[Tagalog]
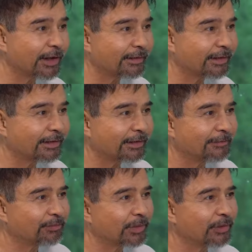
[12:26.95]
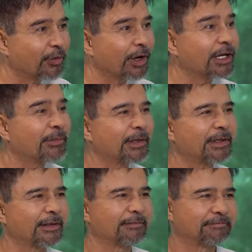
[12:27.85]
natin, mm. okay
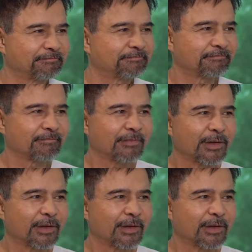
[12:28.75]
naman yan. Ayan.